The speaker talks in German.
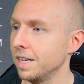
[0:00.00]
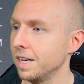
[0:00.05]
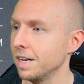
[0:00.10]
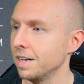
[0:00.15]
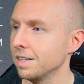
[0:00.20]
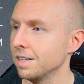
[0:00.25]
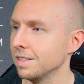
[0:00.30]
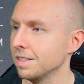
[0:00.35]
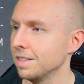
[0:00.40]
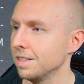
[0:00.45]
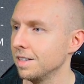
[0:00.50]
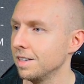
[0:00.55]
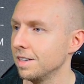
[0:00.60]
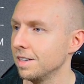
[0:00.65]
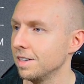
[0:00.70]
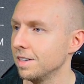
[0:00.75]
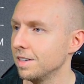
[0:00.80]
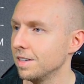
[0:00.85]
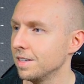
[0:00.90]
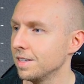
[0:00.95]
der
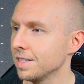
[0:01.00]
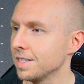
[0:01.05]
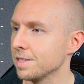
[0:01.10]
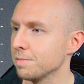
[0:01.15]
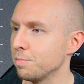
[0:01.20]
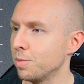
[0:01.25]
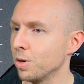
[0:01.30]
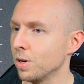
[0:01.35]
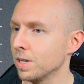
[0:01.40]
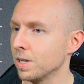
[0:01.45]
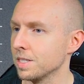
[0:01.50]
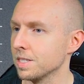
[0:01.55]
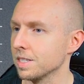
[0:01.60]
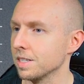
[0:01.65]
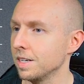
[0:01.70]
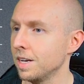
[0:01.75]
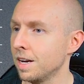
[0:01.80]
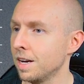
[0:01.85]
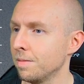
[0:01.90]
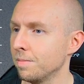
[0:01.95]
Spurs.
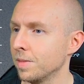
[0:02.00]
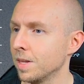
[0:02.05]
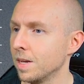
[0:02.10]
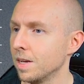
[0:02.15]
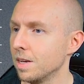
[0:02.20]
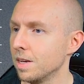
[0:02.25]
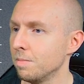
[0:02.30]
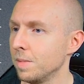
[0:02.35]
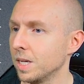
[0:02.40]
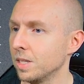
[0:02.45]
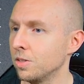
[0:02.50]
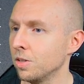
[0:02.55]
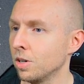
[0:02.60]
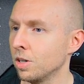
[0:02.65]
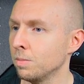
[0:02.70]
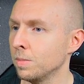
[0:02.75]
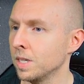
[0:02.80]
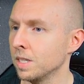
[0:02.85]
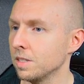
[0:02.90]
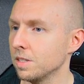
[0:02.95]
Ja,
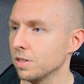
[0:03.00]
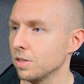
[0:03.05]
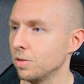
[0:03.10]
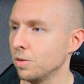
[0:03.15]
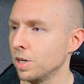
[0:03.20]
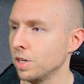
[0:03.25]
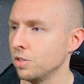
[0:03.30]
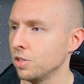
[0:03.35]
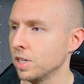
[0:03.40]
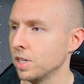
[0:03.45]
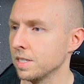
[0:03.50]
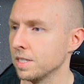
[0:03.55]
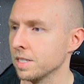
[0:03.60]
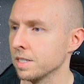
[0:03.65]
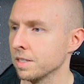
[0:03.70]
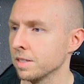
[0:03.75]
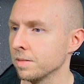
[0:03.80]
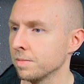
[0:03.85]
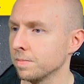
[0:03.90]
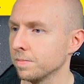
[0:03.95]
McDermott,
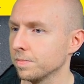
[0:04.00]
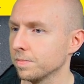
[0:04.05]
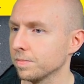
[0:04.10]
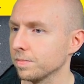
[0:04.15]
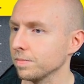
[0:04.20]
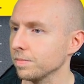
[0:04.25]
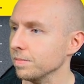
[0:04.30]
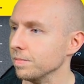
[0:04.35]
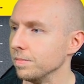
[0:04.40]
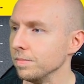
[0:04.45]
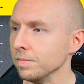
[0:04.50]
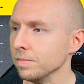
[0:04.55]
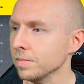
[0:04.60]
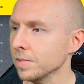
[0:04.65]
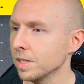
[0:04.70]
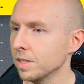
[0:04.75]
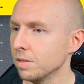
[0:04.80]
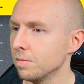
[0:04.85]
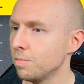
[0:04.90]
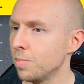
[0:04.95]
Richardson,
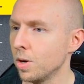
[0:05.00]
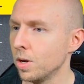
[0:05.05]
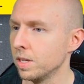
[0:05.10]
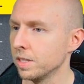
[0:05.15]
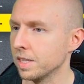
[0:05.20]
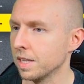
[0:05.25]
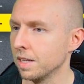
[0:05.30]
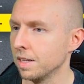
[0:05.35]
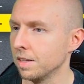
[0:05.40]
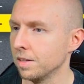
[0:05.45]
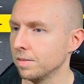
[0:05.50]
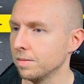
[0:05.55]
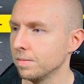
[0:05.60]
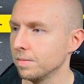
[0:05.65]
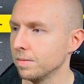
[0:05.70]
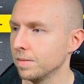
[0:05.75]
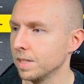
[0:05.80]
Pöltl.